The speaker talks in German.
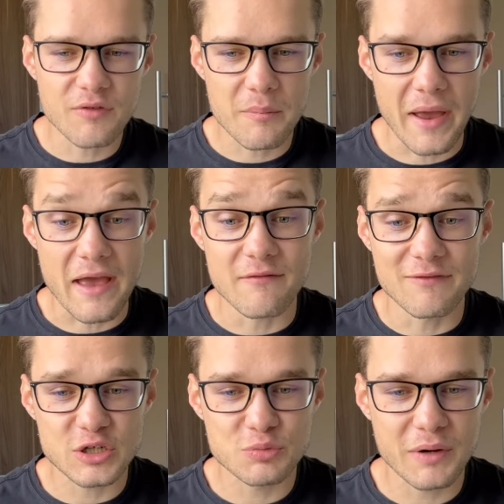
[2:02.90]
vorbei.
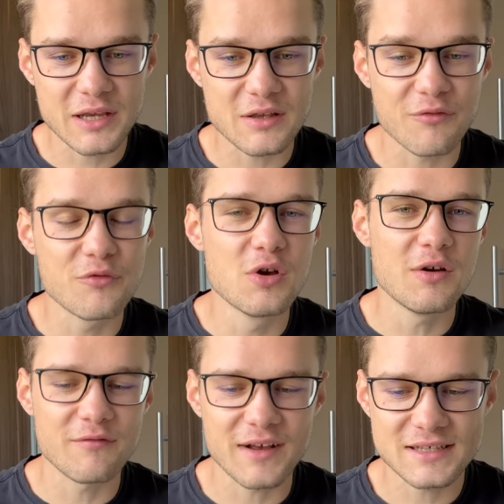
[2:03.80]
Was spricht
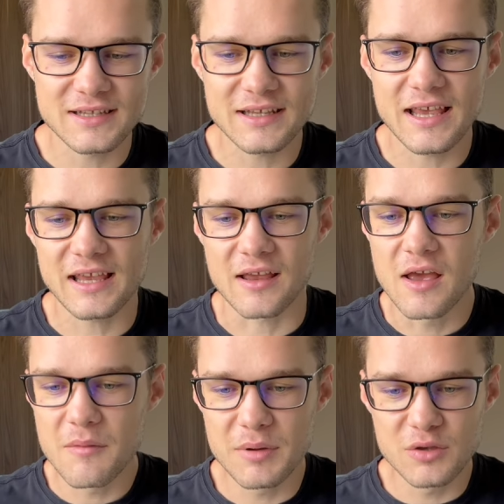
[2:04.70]
dafür, was dagegen?
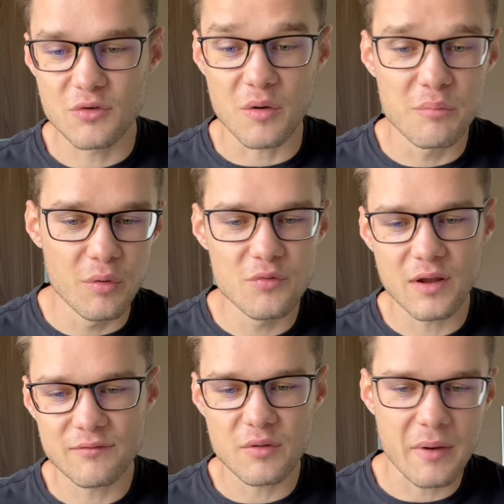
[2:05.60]
Bitcoin
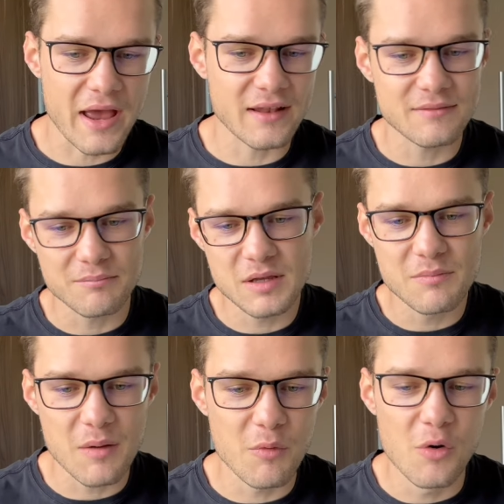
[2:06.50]
Bullrun vorbei,
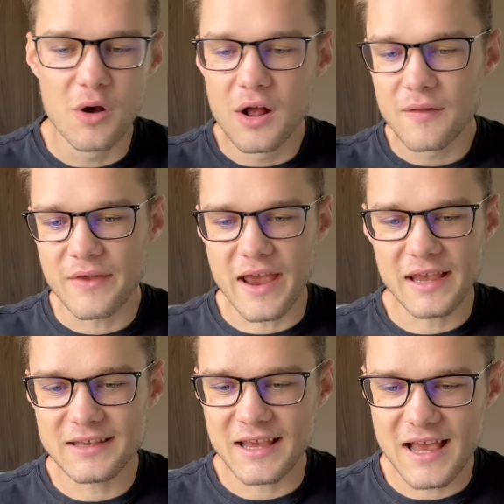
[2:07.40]
Mimamo, der
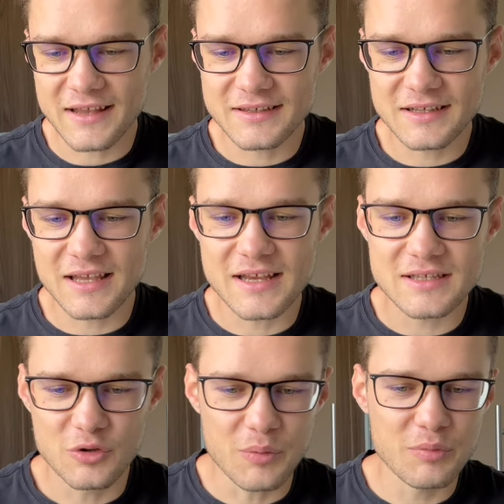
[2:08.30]
echte
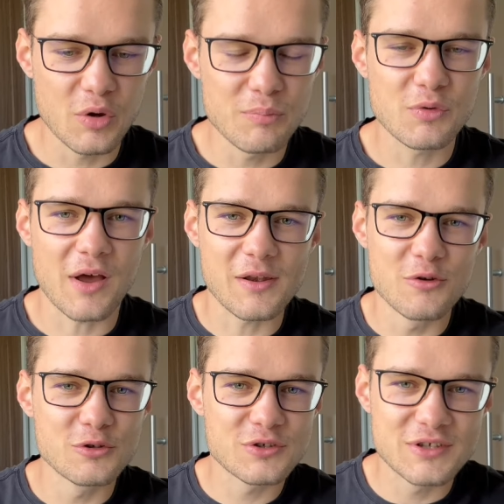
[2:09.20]
Härtetest,
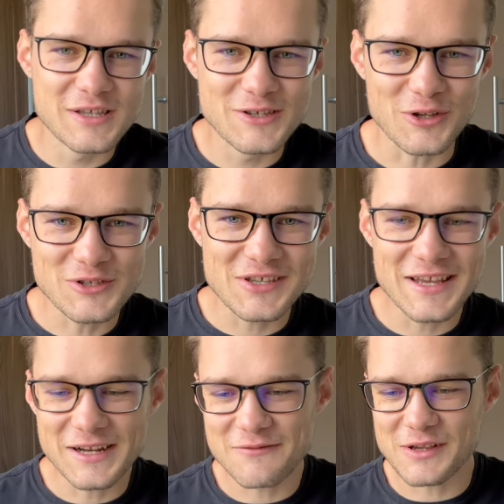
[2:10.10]
Top-Krypto-Analyst sind sonst
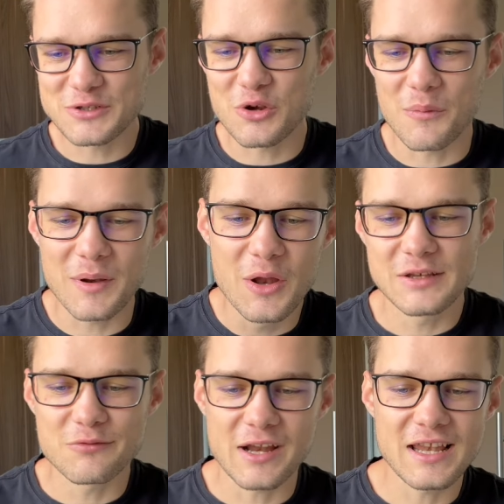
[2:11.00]
irgendwas kommen.
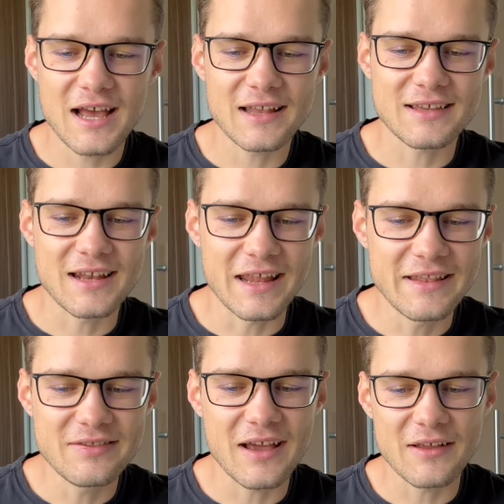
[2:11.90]
Die Rallye hat ein
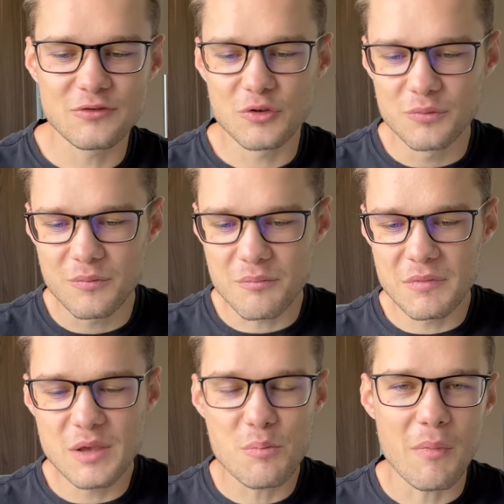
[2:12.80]
Enddatum,
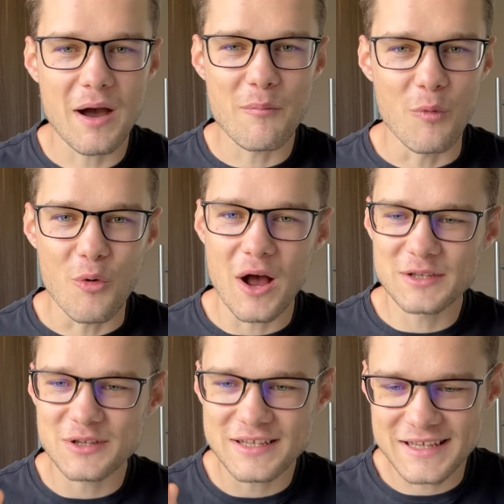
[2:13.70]
Mimamo.
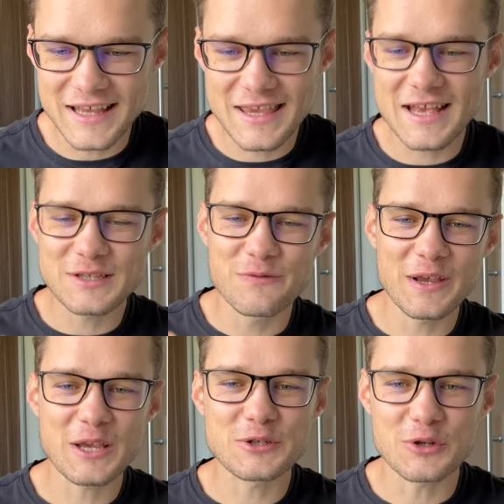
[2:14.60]
Also das geht jetzt
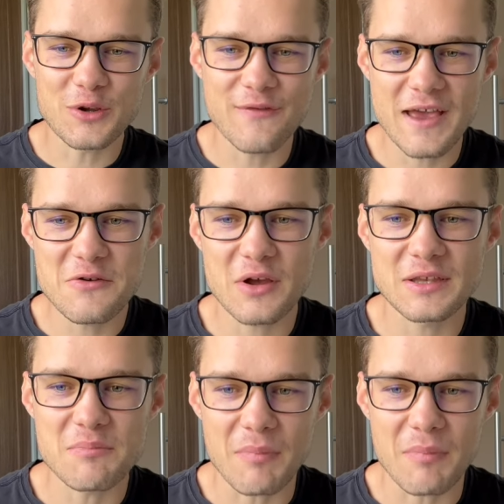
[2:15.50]
wirklich schon quer durch die